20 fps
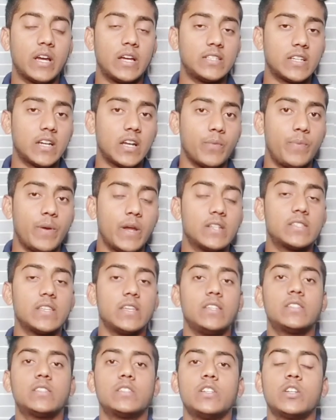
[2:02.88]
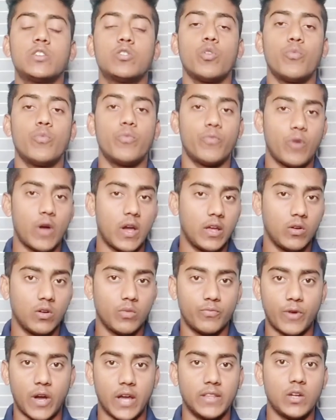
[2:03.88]
अभी गाइज अगर फिर से इस टिक को
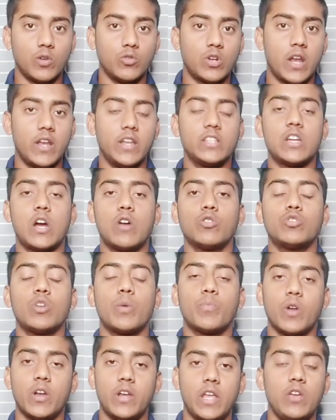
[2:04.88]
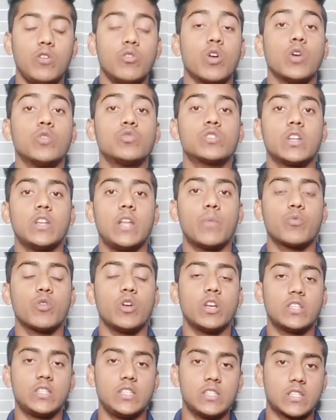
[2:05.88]
फायदा उठाने जाओगे तो आपको नहीं होगा उसके लिए आपको
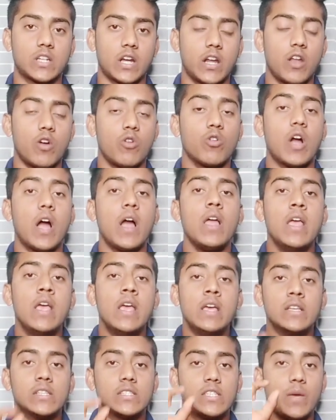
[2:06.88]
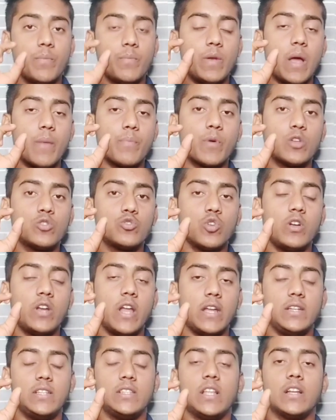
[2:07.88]
एक चीज़ करना होगा सिंपल आपका जो
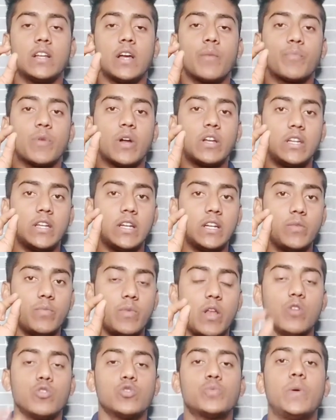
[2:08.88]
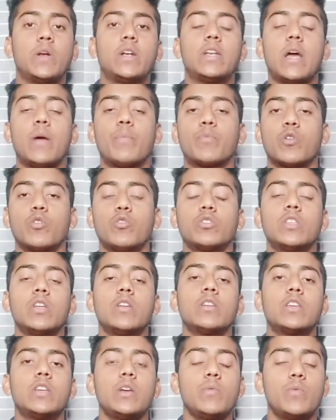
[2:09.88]
नैनीतल का आपका टिकट मिला है उस पर टैप करो
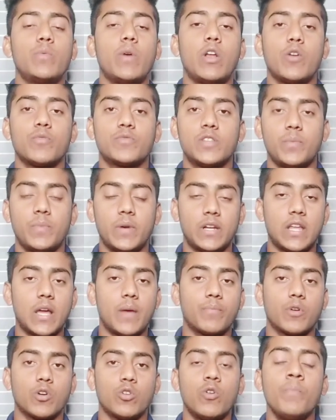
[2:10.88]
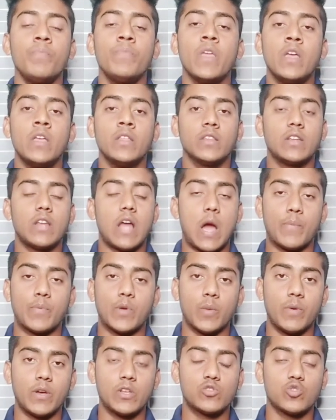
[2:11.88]
देन गिफ्ट वाला ऑप्शन पर टैप करो देन
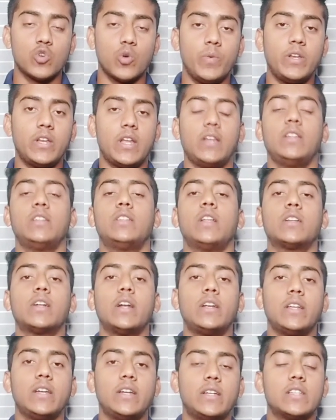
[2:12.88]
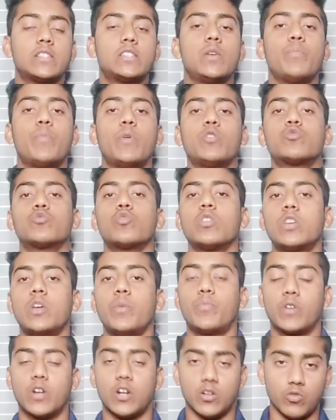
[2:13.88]
आपके पास जो भी नैनीतल का टिकट है सिंपल उसको
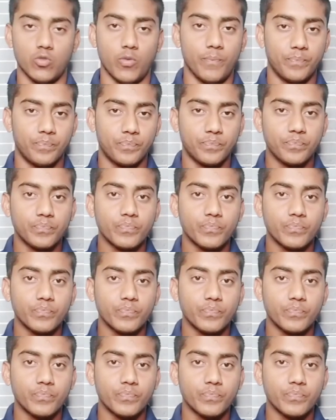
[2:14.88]
गिफ्ट कर दो